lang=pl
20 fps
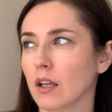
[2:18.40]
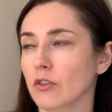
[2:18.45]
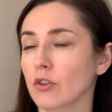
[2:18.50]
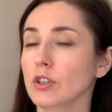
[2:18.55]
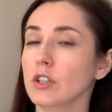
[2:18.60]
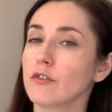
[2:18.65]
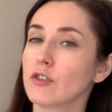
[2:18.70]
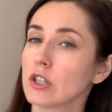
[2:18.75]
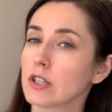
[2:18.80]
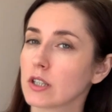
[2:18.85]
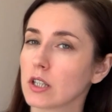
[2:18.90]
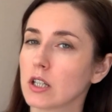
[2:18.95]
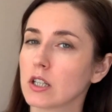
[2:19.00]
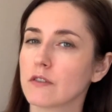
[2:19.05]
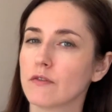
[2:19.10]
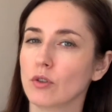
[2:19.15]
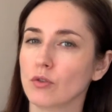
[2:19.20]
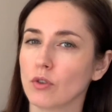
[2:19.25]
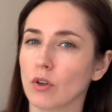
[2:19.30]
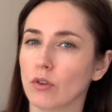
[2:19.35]
no nie wszystkich
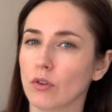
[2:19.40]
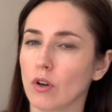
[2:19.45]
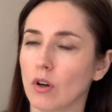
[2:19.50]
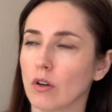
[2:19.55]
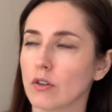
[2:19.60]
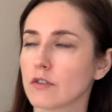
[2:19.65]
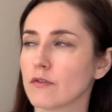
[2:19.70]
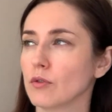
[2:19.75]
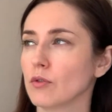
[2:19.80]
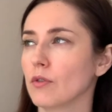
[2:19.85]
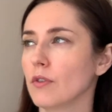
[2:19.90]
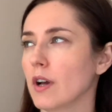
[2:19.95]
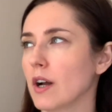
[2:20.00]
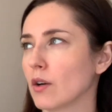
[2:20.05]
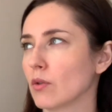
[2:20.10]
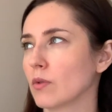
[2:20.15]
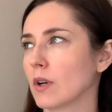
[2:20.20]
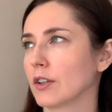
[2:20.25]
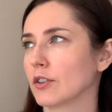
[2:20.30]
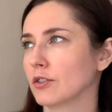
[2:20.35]
zwolniono, zwolniono
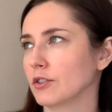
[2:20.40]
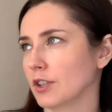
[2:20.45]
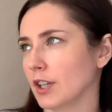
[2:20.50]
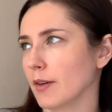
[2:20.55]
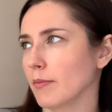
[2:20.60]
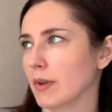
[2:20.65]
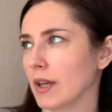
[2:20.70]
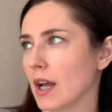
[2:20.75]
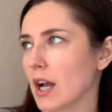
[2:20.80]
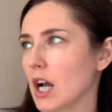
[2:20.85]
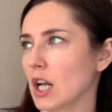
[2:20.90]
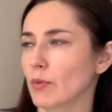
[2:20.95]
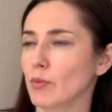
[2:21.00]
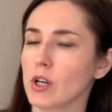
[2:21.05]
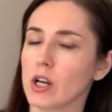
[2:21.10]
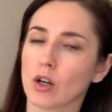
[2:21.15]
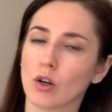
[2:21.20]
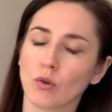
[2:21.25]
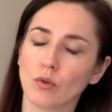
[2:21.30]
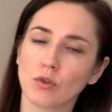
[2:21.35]
akurat Ciebie albo
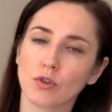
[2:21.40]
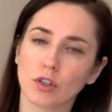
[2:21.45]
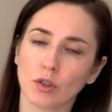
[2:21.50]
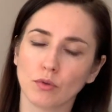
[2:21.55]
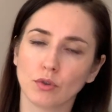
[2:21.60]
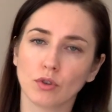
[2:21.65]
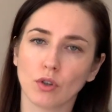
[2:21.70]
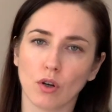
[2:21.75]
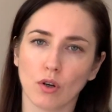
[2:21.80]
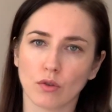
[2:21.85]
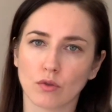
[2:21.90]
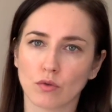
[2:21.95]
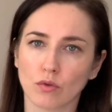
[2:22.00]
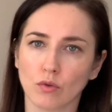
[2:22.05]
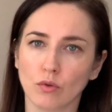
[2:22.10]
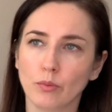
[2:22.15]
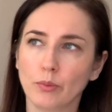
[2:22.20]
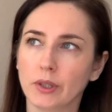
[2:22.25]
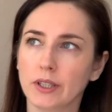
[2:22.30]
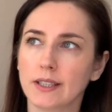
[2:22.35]
jakąś część
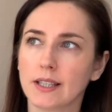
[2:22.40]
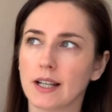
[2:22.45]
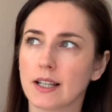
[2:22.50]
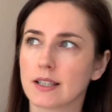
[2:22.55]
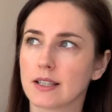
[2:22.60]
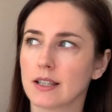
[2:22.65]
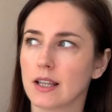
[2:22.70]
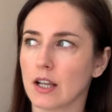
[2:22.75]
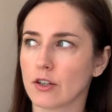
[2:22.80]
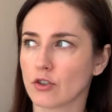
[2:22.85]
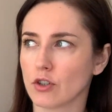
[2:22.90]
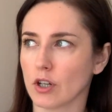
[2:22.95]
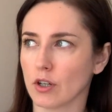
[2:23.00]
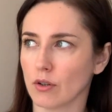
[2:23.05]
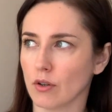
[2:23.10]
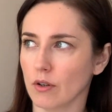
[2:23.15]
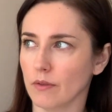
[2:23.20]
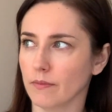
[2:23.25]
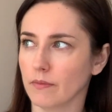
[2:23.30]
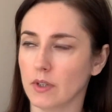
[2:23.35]
osób. I teraz
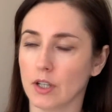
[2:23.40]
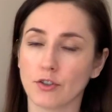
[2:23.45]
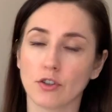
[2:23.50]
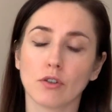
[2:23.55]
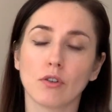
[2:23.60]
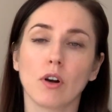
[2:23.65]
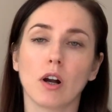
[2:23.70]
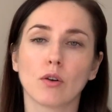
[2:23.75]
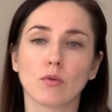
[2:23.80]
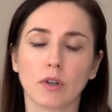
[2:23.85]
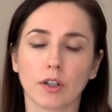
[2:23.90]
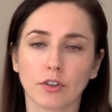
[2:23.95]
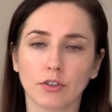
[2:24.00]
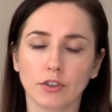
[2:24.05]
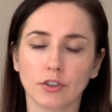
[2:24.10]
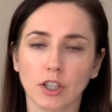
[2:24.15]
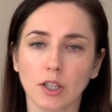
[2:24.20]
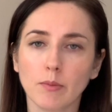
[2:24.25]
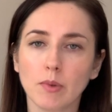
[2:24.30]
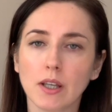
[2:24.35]
dlaczego? Dlaczego akurat
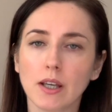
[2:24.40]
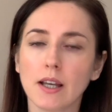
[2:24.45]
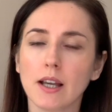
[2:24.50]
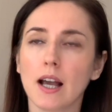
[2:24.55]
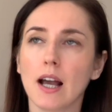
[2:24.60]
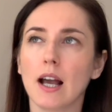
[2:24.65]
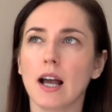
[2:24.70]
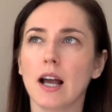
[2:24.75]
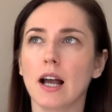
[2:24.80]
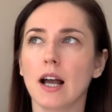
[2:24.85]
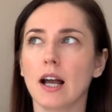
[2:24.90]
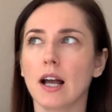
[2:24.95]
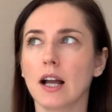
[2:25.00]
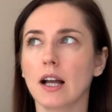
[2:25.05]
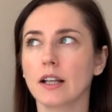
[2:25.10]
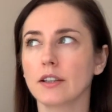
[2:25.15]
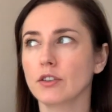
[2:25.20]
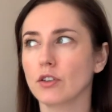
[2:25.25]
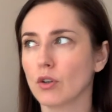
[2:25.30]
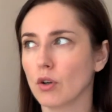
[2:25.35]
Ciebie,
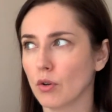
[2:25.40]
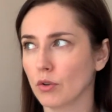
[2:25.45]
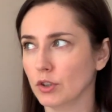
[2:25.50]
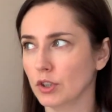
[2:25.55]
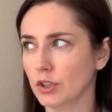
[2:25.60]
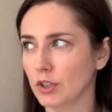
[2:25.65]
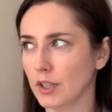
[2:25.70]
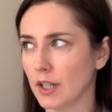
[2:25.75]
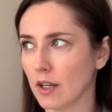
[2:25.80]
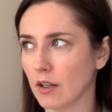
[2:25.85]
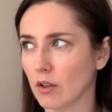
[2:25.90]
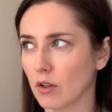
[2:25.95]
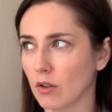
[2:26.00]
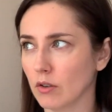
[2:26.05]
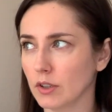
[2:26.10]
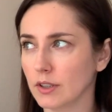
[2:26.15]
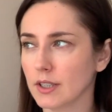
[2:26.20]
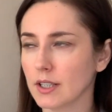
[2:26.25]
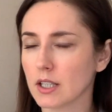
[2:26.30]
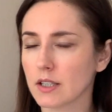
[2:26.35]
a nie kogoś innego?
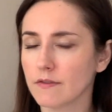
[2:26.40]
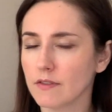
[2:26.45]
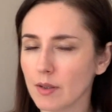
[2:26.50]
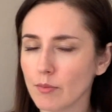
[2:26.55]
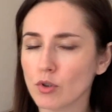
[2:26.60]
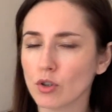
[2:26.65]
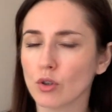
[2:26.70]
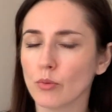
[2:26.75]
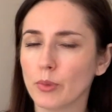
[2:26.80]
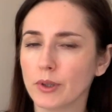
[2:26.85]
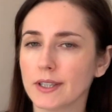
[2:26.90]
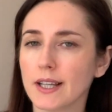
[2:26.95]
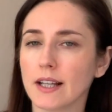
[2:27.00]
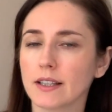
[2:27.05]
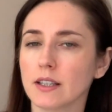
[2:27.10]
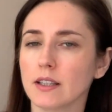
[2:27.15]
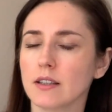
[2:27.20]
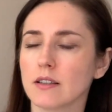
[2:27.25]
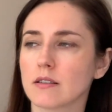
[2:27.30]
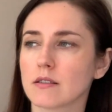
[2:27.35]
I teraz wiem, że to
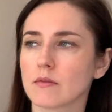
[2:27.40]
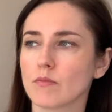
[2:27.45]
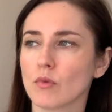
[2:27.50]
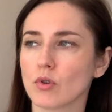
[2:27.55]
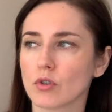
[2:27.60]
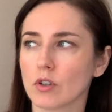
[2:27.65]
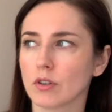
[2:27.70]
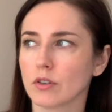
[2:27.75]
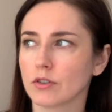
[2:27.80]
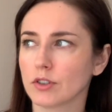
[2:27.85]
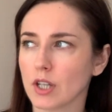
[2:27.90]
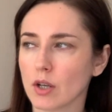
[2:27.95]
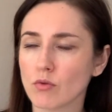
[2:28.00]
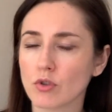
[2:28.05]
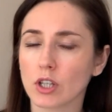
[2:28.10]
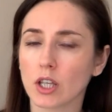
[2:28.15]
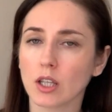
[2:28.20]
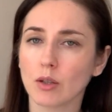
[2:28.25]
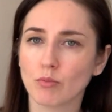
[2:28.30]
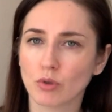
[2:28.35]
pytanie jest może
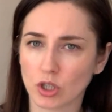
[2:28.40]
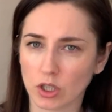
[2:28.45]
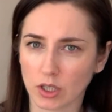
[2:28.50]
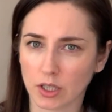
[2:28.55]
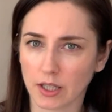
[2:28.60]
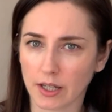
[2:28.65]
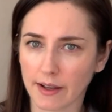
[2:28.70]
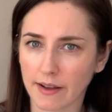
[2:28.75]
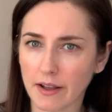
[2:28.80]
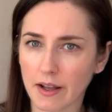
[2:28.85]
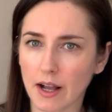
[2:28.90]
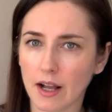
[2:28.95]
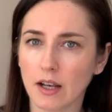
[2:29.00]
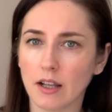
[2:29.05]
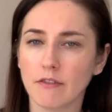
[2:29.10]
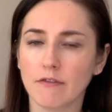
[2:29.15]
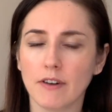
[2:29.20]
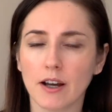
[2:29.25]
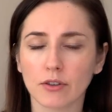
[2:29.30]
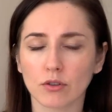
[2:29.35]
ciężkie i przykre,
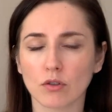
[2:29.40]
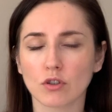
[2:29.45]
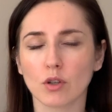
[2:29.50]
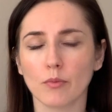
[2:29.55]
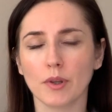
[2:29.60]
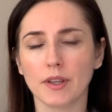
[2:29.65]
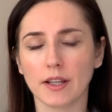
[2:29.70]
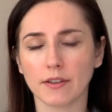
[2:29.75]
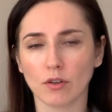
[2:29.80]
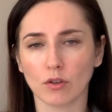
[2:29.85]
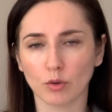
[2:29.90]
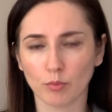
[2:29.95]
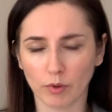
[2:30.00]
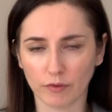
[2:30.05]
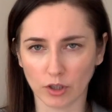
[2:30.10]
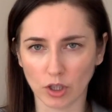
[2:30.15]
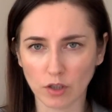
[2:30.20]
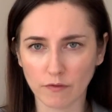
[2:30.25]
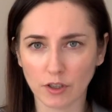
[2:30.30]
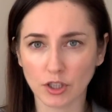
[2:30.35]
ale warto sobie na nie
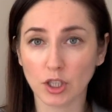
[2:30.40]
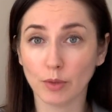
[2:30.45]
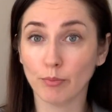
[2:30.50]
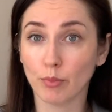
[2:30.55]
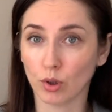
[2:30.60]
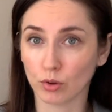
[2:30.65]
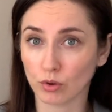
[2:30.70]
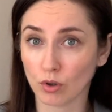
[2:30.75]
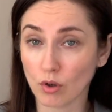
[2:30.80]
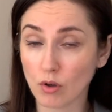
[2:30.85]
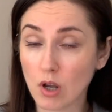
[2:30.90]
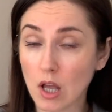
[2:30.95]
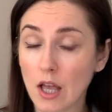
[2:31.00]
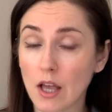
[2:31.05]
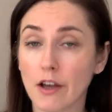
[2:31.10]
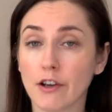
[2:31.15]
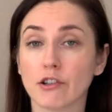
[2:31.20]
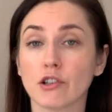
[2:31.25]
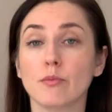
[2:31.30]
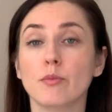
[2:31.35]
odpowiedzieć właśnie po to,
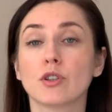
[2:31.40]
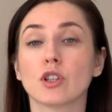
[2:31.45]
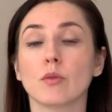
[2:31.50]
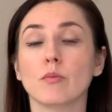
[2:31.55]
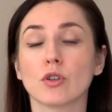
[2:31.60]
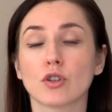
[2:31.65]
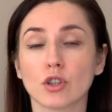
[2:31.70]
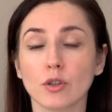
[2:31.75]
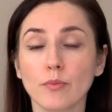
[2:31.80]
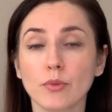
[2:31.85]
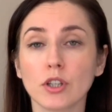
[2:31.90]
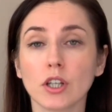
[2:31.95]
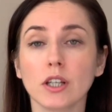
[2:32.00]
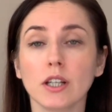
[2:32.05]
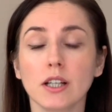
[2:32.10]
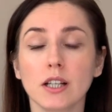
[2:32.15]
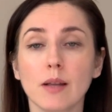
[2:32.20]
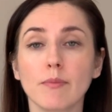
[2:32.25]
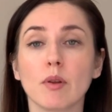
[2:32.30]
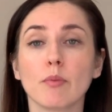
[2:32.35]
żeby sobie
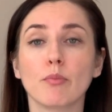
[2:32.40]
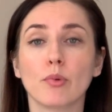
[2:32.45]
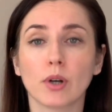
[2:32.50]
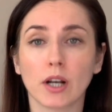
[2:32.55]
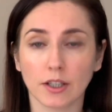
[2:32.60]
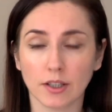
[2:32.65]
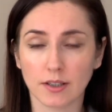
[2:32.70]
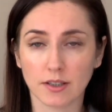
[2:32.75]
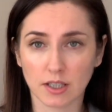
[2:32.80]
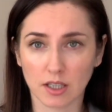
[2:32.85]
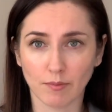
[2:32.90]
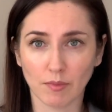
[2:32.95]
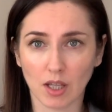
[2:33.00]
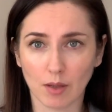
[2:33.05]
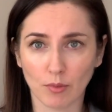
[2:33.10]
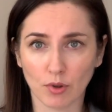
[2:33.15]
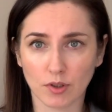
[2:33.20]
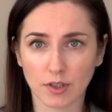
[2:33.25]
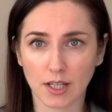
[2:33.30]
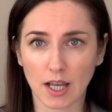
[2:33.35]
szybciej i lepiej poradzić z tymi
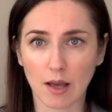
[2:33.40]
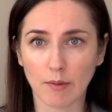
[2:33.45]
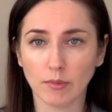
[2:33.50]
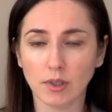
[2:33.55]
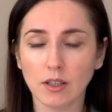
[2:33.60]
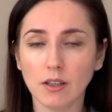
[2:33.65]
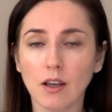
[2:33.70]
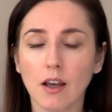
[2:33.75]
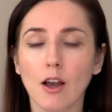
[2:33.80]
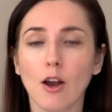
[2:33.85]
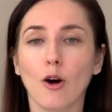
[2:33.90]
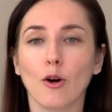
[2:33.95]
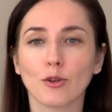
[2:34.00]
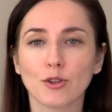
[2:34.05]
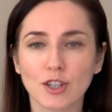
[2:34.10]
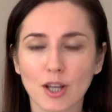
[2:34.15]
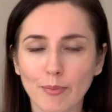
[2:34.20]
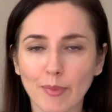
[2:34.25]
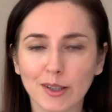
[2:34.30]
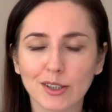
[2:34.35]
emocjami,
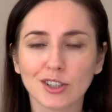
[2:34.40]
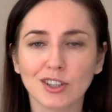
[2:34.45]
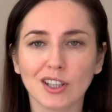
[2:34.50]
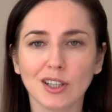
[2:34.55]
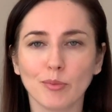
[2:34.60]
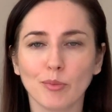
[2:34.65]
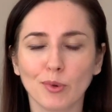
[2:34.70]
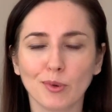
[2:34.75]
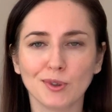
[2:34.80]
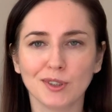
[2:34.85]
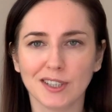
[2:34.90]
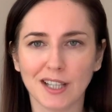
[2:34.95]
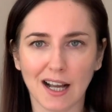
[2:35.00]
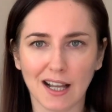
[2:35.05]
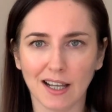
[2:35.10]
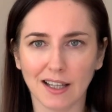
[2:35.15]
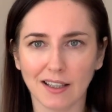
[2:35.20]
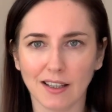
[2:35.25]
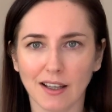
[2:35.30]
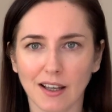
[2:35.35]
otrzepać się i pójść
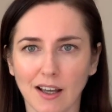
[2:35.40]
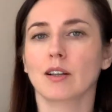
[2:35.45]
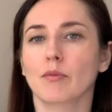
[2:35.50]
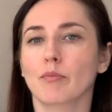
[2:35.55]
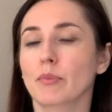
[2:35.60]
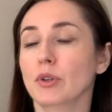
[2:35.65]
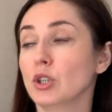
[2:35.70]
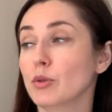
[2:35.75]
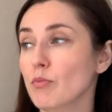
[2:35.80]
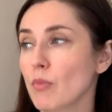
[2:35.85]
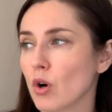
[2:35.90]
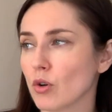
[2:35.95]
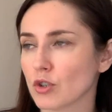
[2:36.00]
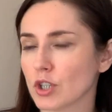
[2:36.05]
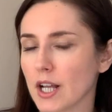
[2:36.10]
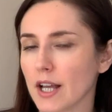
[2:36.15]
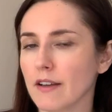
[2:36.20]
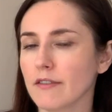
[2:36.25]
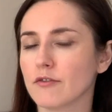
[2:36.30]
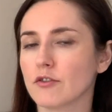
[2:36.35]
dalej. Być
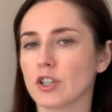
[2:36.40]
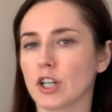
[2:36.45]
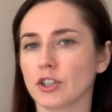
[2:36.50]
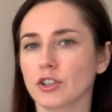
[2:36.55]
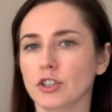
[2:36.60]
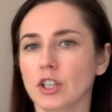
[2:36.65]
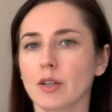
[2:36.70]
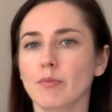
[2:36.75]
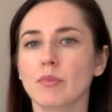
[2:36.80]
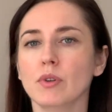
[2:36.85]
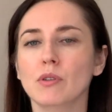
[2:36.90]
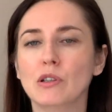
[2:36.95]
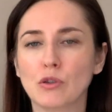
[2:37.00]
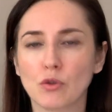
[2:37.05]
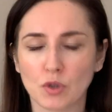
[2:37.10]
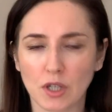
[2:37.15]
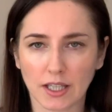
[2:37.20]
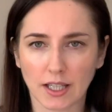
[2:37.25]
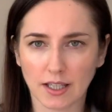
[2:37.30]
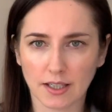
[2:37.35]
może wcześniej były
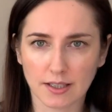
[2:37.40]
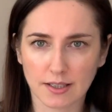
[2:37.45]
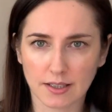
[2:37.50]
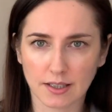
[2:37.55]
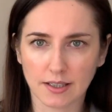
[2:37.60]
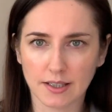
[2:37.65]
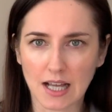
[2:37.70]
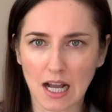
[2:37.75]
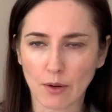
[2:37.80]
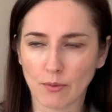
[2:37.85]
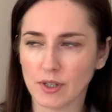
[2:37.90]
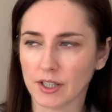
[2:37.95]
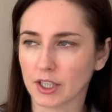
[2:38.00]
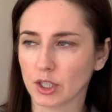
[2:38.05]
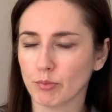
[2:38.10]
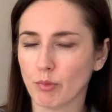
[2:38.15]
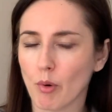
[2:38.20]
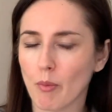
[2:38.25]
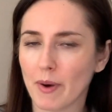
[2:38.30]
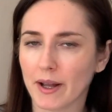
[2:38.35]
już jakieś sygnały,
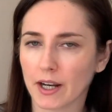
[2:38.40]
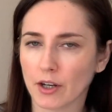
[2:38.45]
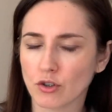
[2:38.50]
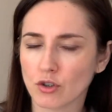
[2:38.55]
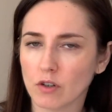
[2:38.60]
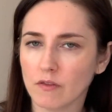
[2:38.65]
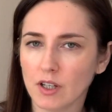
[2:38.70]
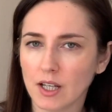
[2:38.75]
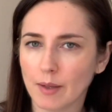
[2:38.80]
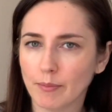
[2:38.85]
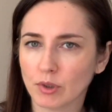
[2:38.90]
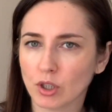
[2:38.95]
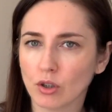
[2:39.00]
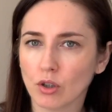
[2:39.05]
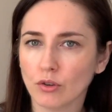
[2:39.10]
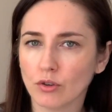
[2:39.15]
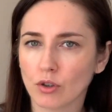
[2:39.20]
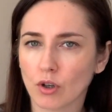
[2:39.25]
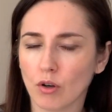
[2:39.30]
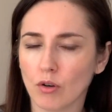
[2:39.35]
jakieś pomarańczowe lampki
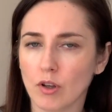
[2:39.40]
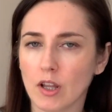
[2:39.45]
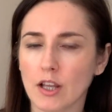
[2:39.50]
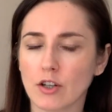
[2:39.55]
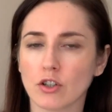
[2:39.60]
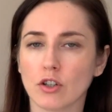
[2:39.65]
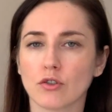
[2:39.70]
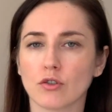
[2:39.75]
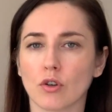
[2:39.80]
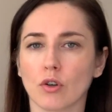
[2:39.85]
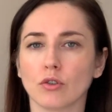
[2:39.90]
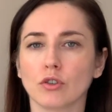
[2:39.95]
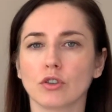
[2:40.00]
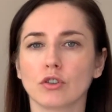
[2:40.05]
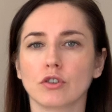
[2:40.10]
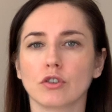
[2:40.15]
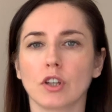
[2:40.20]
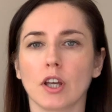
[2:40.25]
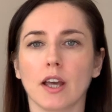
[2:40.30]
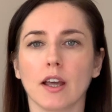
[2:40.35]
kontrolne, że coś
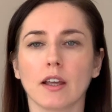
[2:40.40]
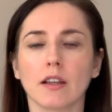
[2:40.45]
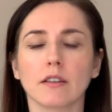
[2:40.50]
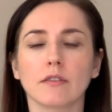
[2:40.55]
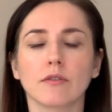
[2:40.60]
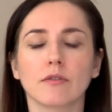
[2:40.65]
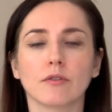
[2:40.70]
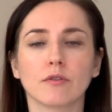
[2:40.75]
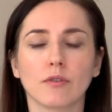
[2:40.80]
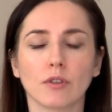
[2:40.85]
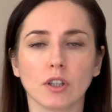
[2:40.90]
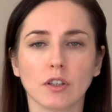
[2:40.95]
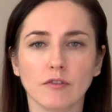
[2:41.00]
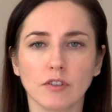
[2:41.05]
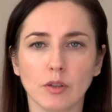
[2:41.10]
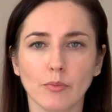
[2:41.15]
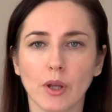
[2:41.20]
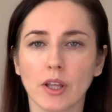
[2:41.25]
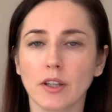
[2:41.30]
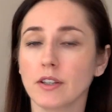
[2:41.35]
się w Twojej
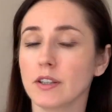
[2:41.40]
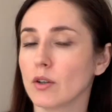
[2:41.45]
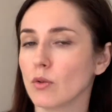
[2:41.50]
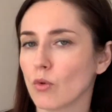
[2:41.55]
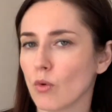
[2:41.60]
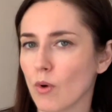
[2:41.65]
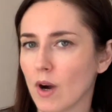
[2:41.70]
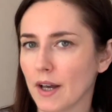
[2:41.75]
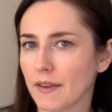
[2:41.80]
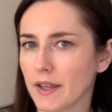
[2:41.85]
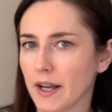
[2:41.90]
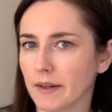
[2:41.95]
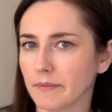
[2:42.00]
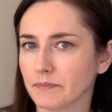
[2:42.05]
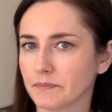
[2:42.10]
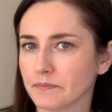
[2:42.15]
firmie nie układa